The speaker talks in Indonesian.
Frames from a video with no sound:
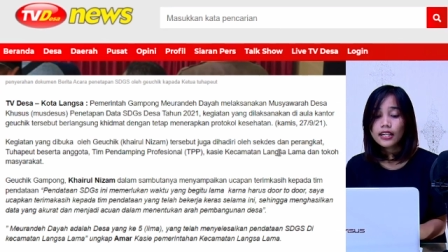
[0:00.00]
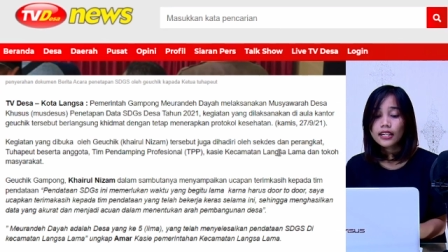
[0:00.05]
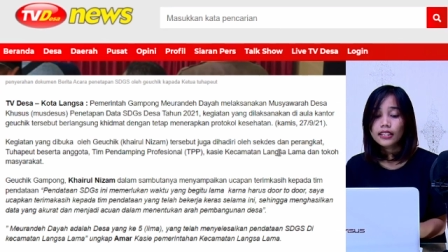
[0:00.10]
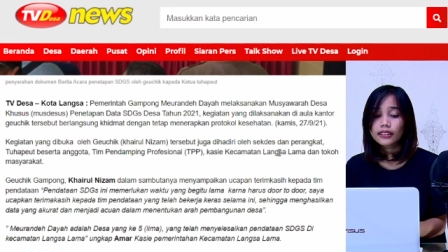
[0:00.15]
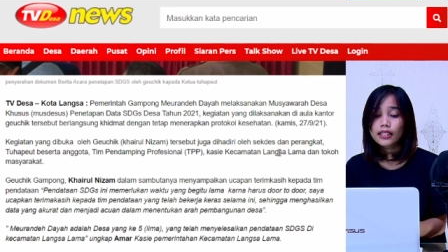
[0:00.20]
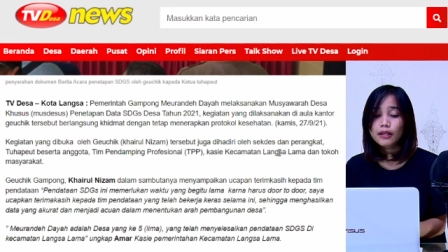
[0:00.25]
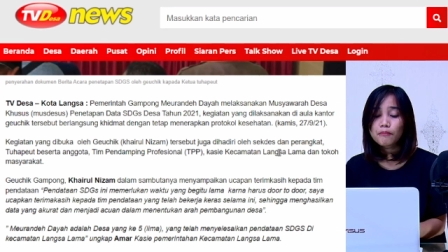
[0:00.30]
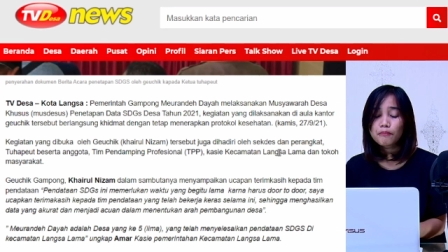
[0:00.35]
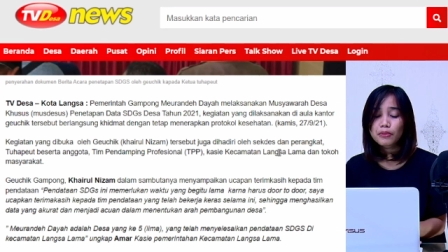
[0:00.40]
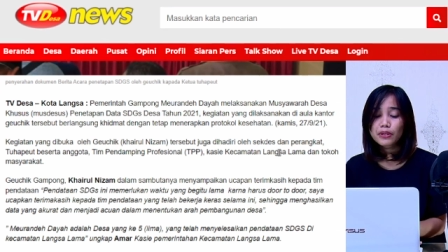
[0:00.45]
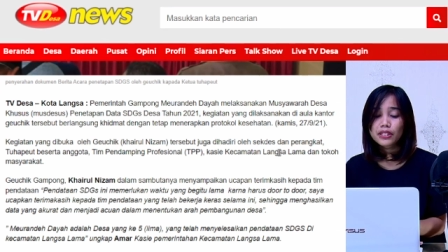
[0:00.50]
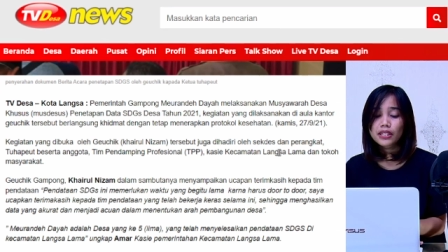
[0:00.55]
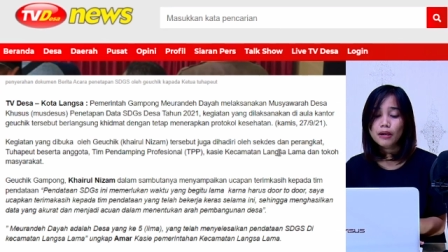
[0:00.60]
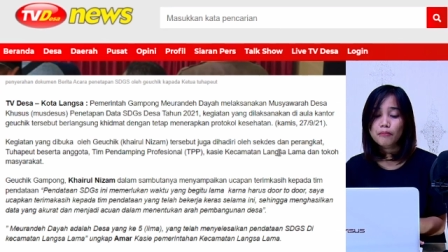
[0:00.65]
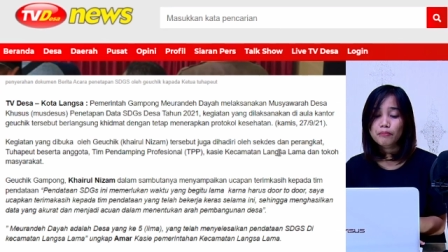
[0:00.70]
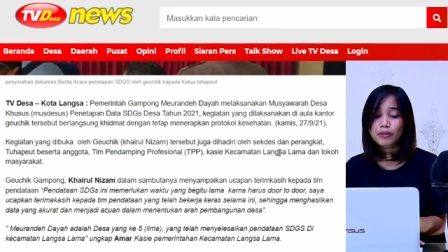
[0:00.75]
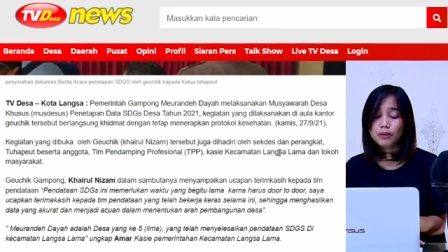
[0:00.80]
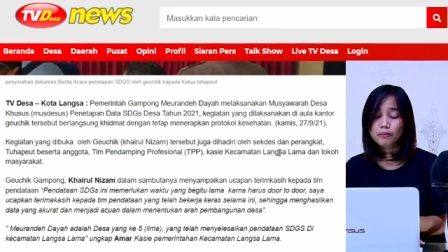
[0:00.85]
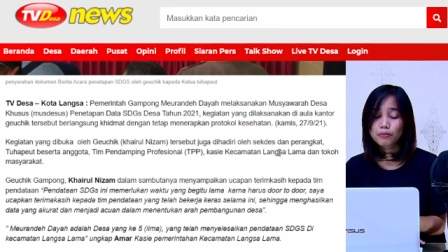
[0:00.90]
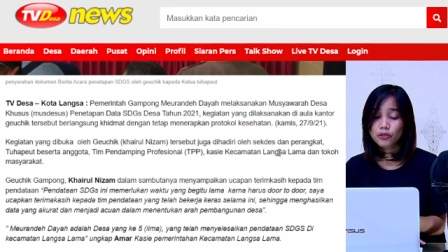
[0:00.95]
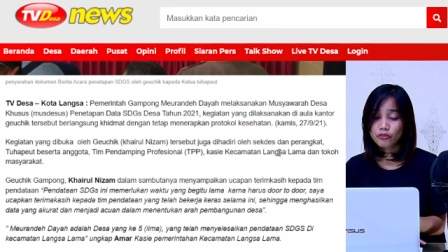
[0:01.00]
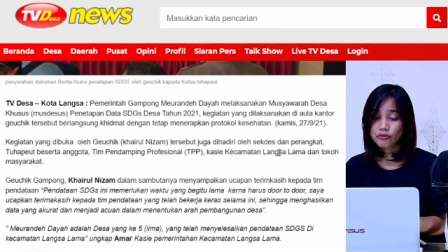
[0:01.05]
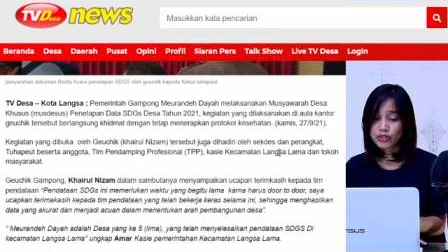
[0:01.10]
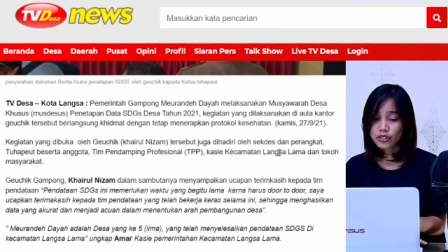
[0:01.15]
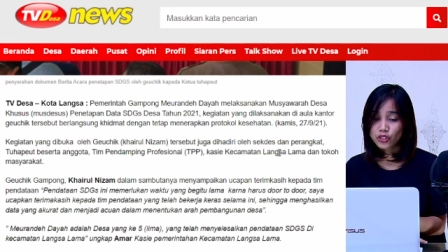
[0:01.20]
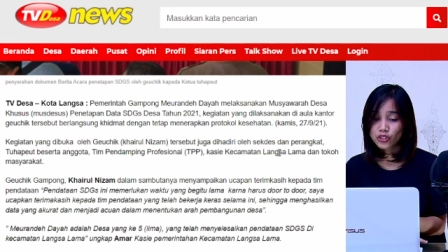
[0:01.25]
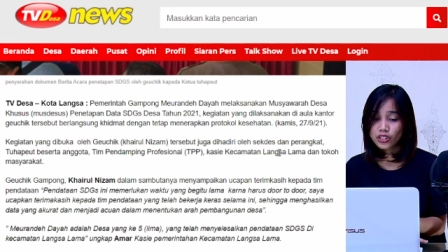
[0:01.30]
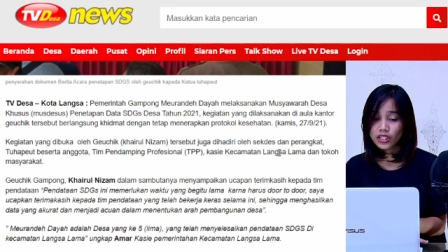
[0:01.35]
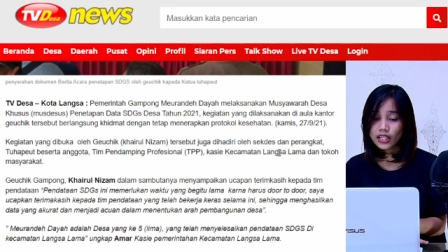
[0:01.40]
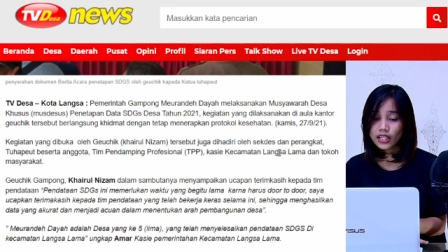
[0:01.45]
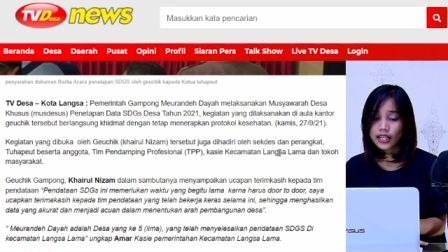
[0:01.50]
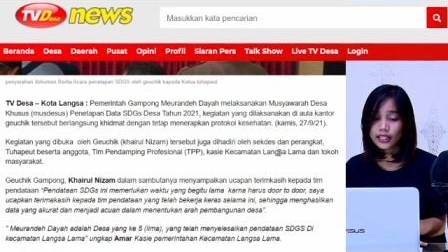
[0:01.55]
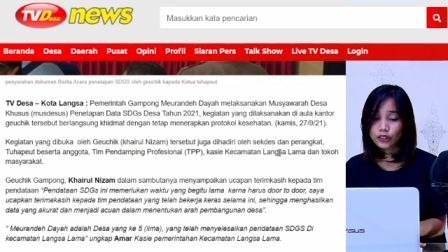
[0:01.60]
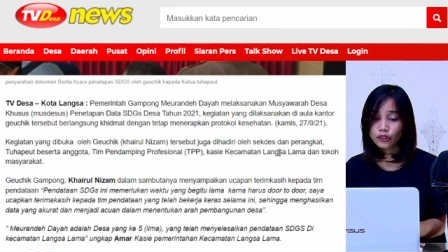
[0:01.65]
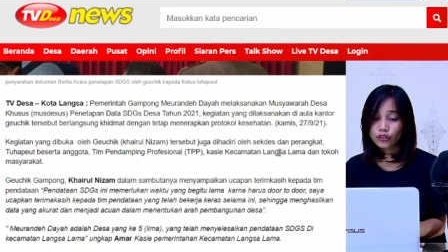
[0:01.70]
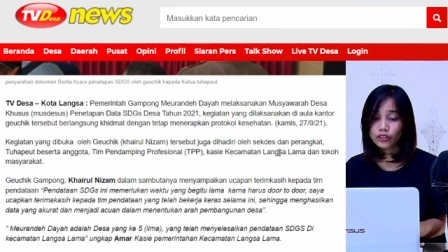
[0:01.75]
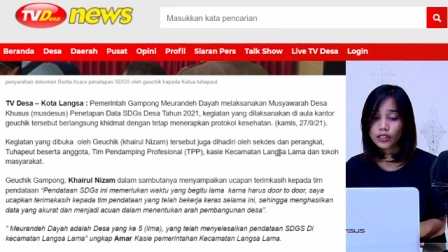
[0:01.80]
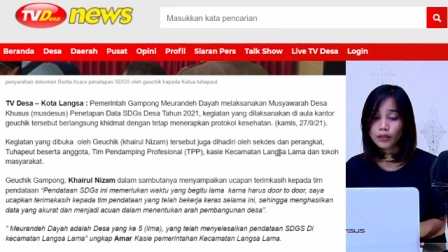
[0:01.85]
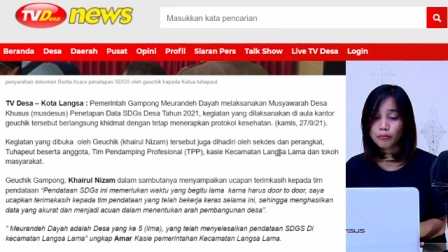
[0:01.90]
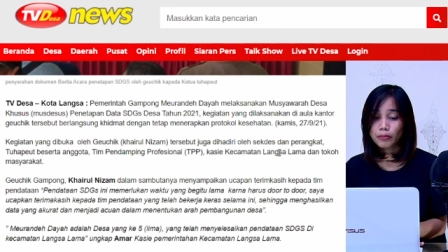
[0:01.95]
tim pendamping profesional atau
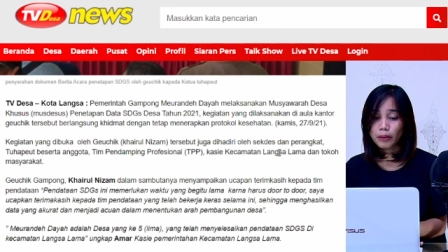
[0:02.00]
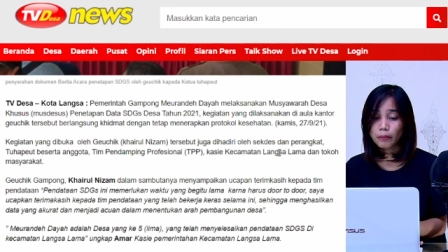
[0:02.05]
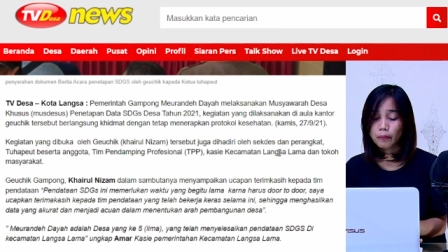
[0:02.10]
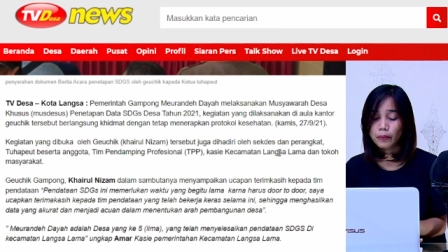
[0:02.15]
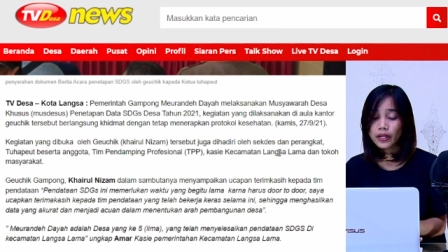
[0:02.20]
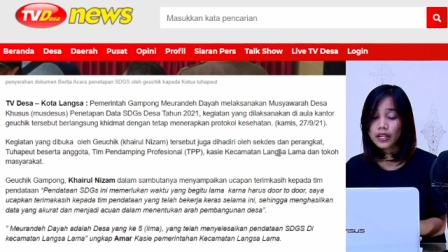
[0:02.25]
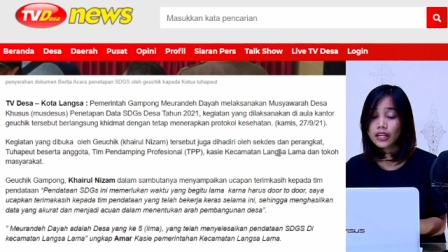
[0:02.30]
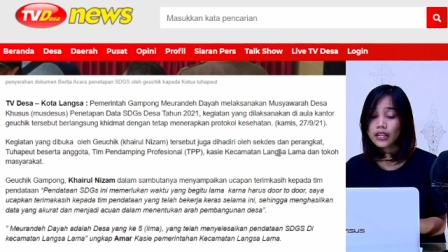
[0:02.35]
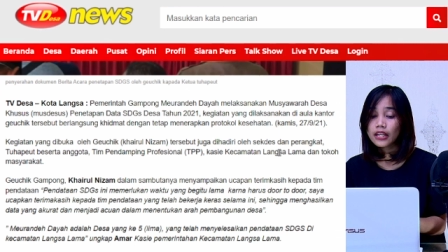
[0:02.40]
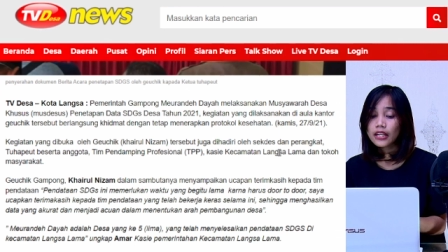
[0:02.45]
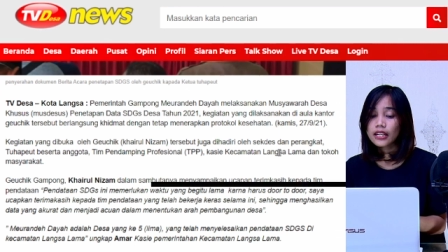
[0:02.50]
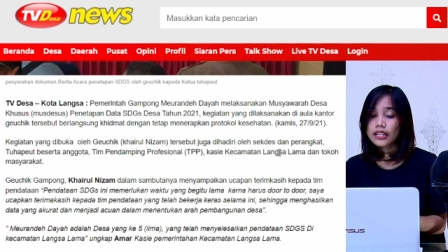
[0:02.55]
TPP